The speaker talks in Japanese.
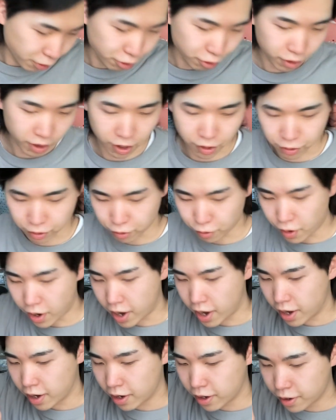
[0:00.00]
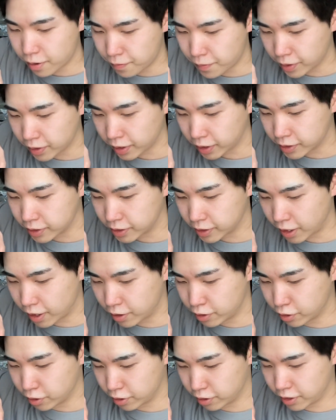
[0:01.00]
とかとはまた違
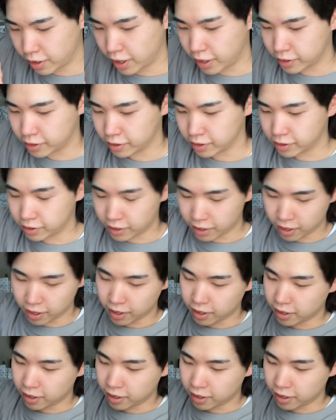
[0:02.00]
うやつですね。